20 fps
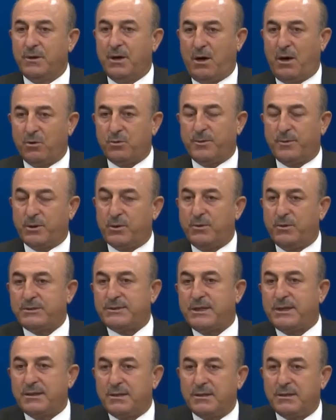Avrupa
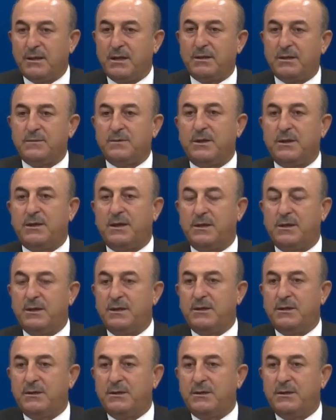Konseyi yıllarında da